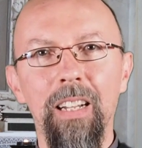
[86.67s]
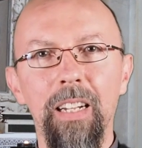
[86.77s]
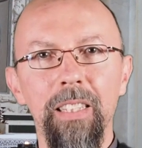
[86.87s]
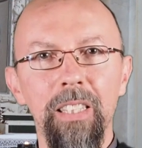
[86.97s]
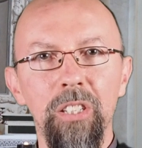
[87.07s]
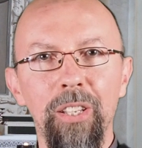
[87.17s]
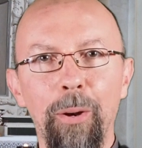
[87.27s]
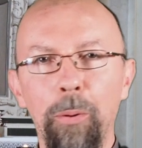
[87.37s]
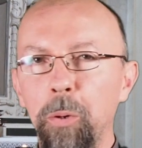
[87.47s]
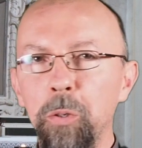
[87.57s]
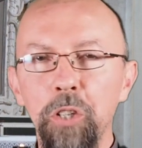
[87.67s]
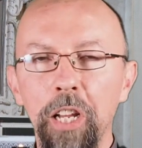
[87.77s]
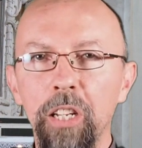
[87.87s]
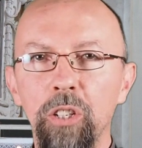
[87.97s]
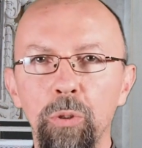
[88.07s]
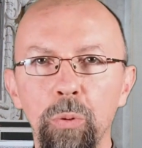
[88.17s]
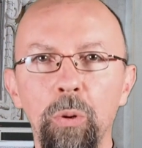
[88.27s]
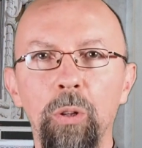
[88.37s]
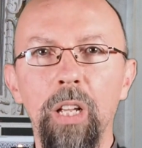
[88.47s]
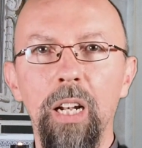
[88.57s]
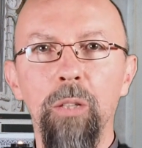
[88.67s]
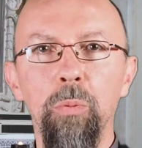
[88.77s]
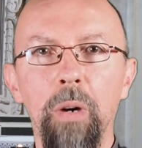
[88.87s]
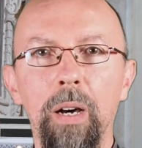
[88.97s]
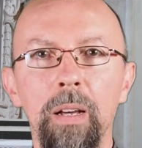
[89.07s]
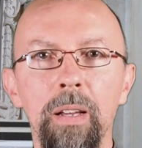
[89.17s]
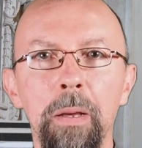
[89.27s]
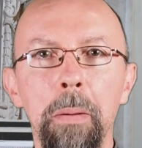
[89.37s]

Le dissero non c'è nessuno della tua